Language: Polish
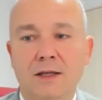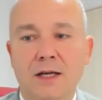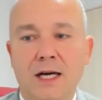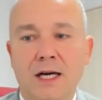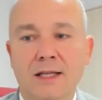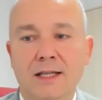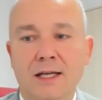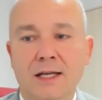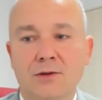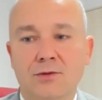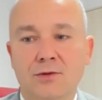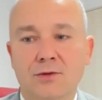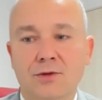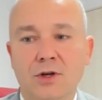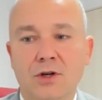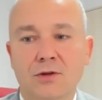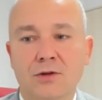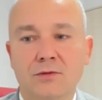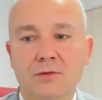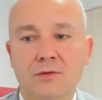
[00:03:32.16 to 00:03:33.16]

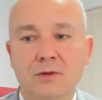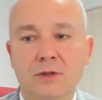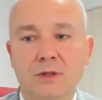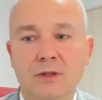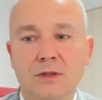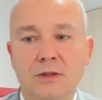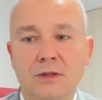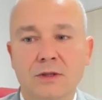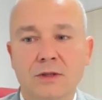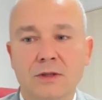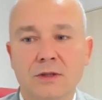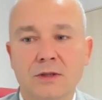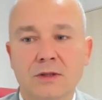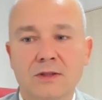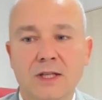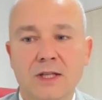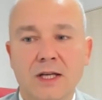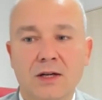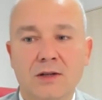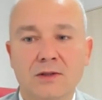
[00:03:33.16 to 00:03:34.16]
atakują
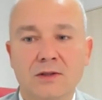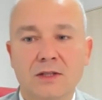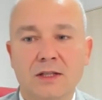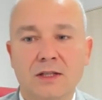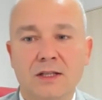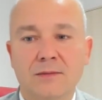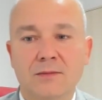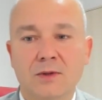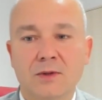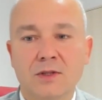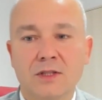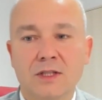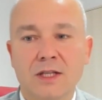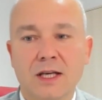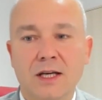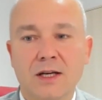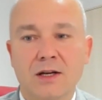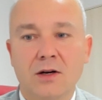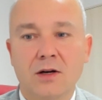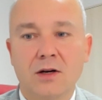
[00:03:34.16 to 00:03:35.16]
starostę
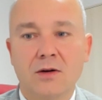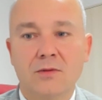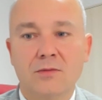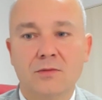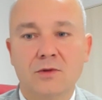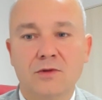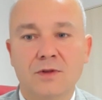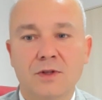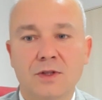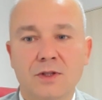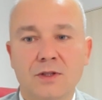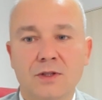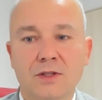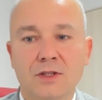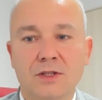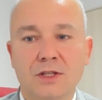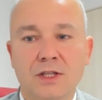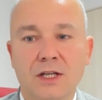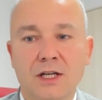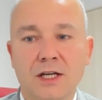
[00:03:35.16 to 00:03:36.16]
Tamborskiego, mówiąc,
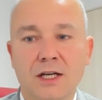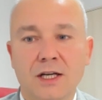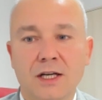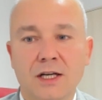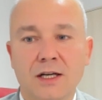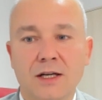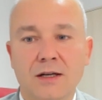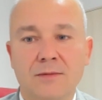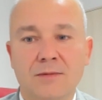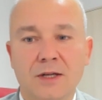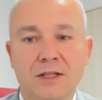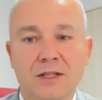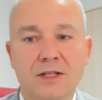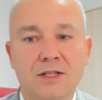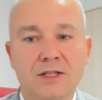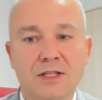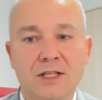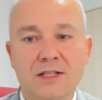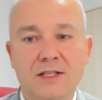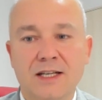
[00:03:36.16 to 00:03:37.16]
że
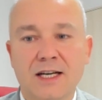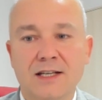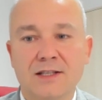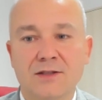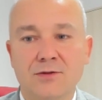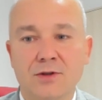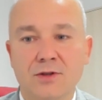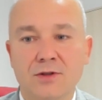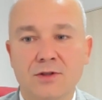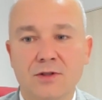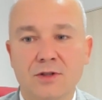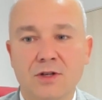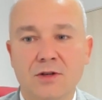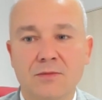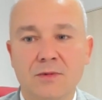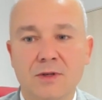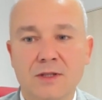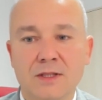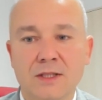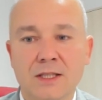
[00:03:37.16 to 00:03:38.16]
praktycznie skazując go
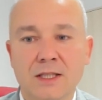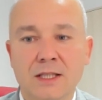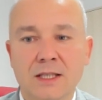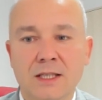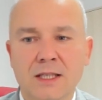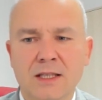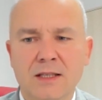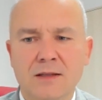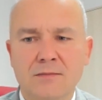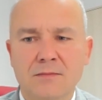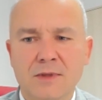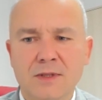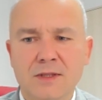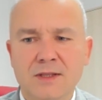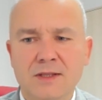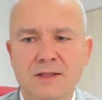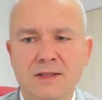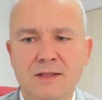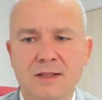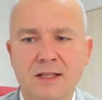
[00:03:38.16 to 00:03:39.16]
bez,
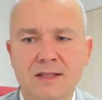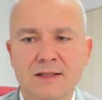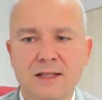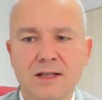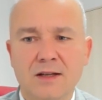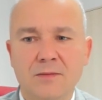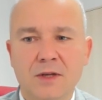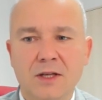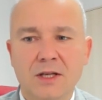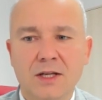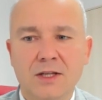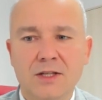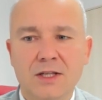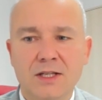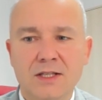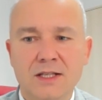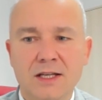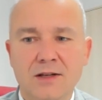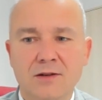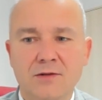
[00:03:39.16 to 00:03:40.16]
bez zaznajomienia
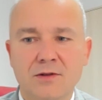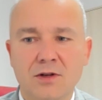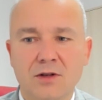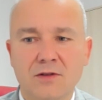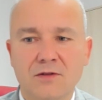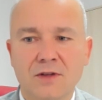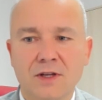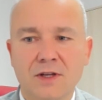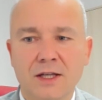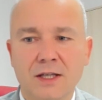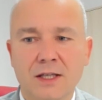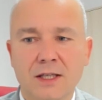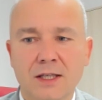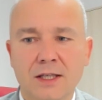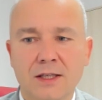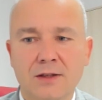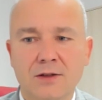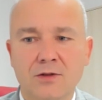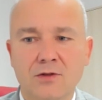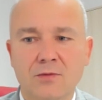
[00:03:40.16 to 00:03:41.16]
się z jakąkolwiek
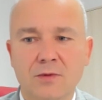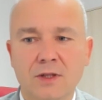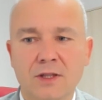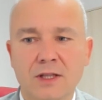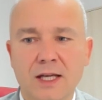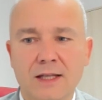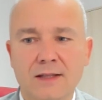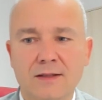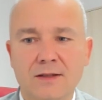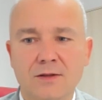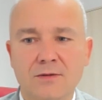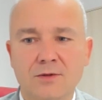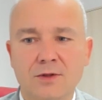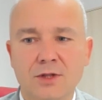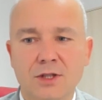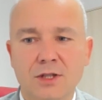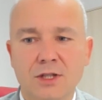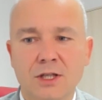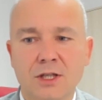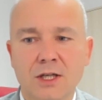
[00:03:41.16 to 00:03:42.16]
dokumentacją
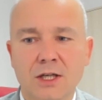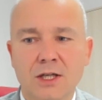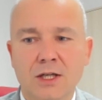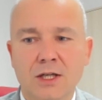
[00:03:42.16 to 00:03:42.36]
czy,